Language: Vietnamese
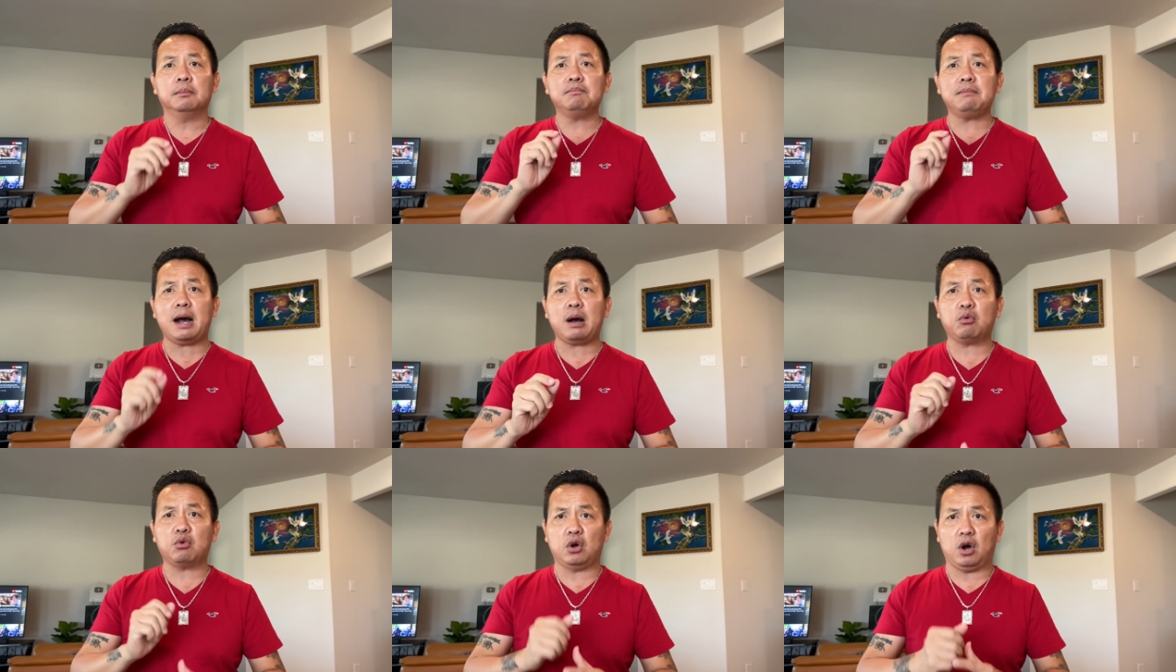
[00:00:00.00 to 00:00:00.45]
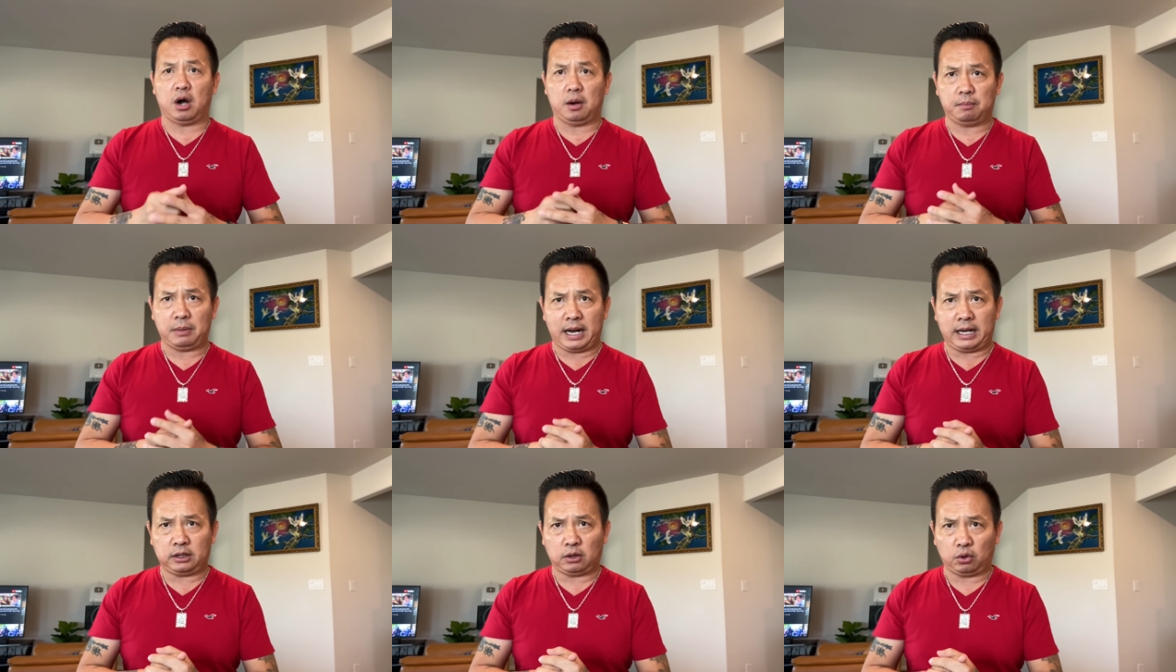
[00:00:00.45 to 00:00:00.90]
bao gồm
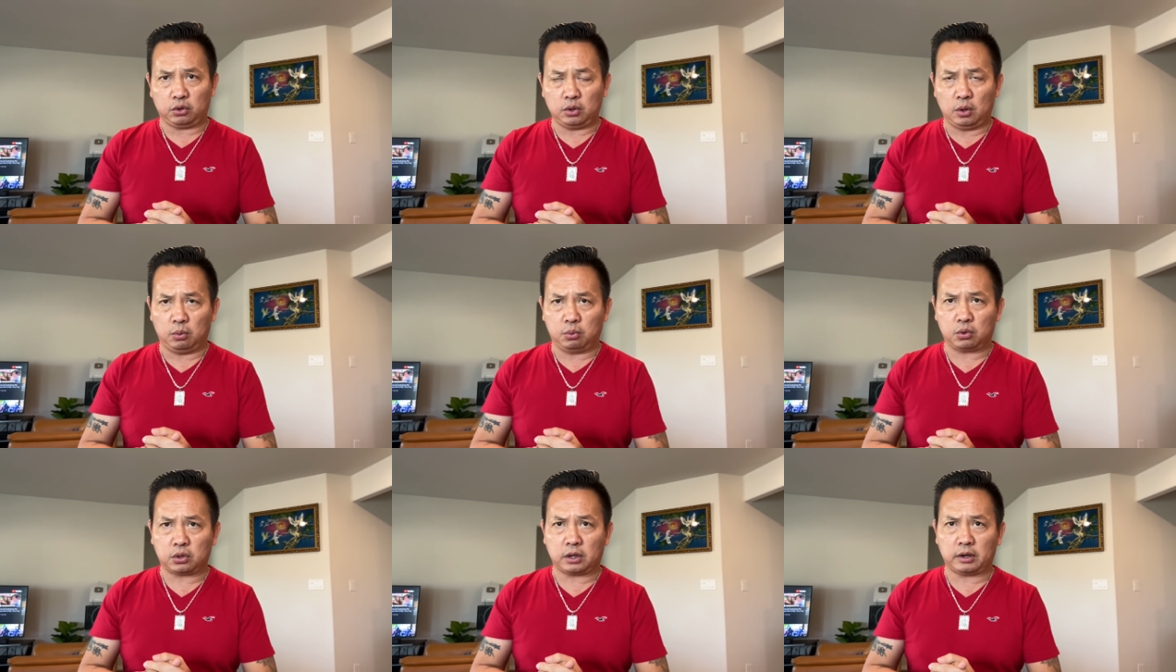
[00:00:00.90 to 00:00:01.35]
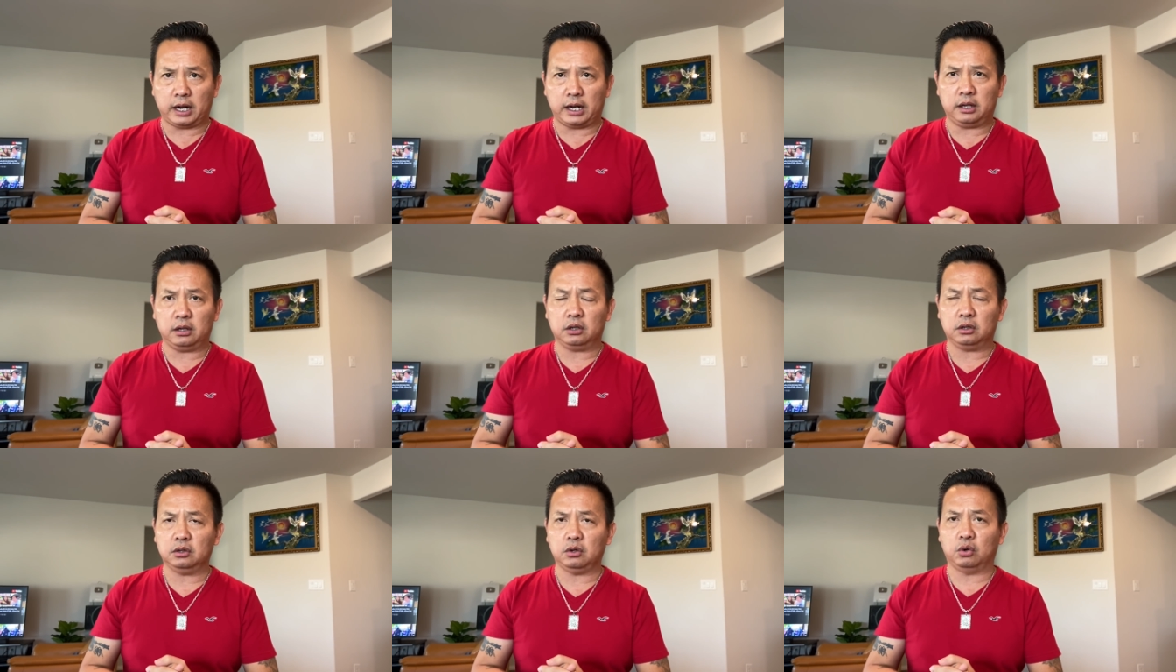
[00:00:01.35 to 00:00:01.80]
hai nội dung sau
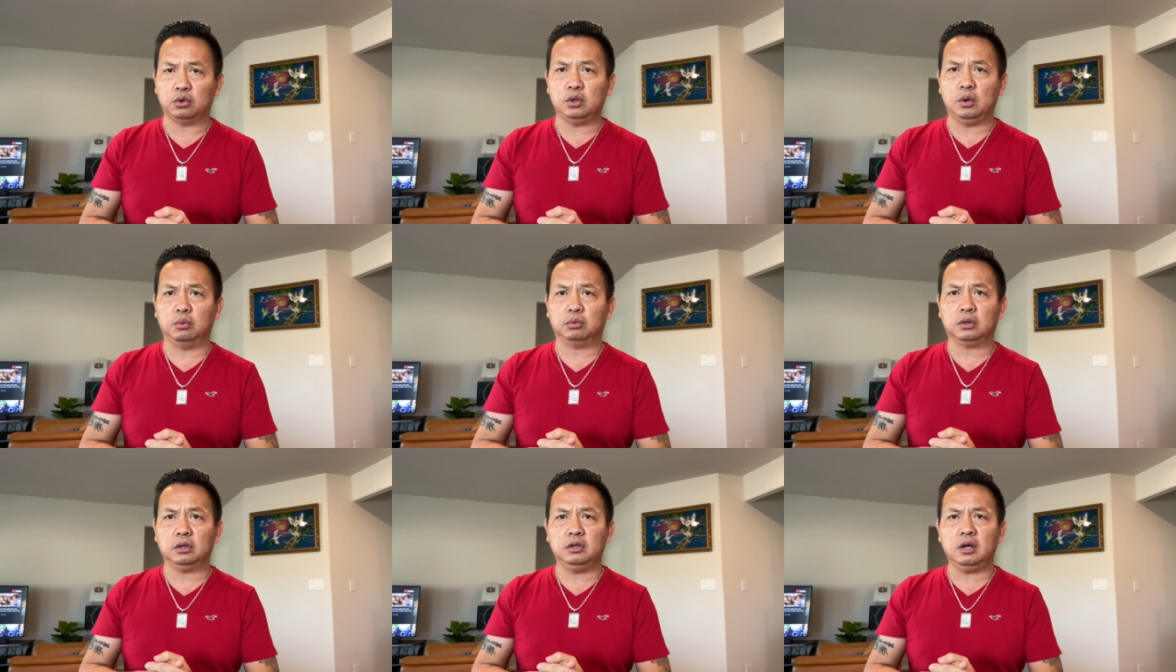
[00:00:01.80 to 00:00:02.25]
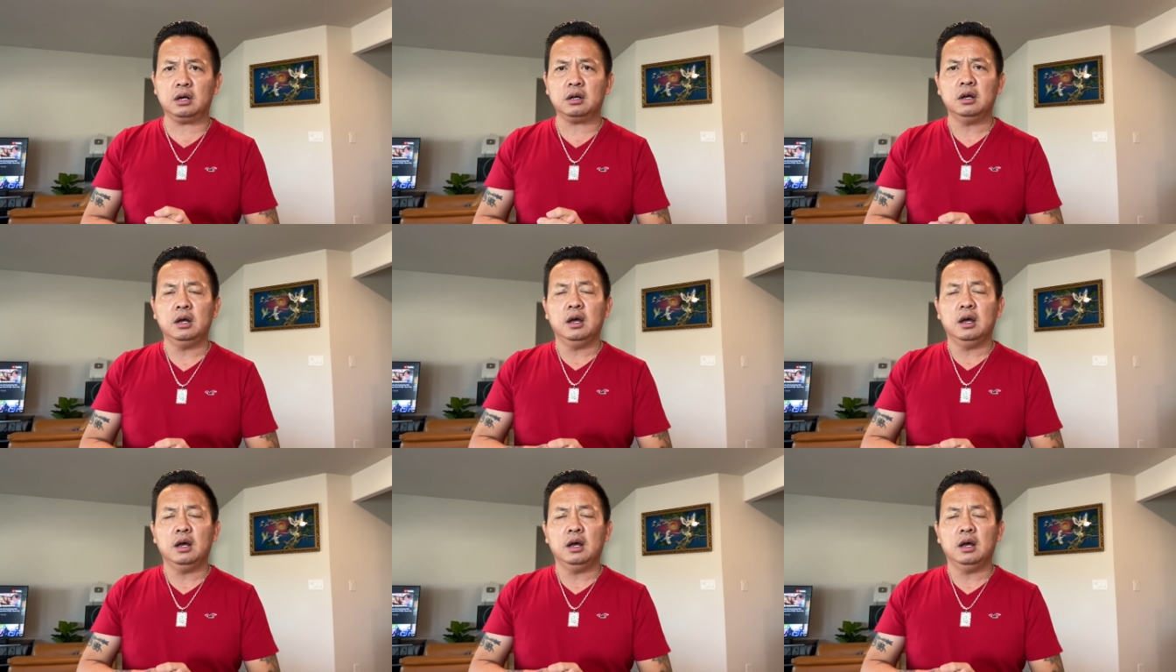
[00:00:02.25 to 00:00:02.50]
đây. Nội dung thứ nhất,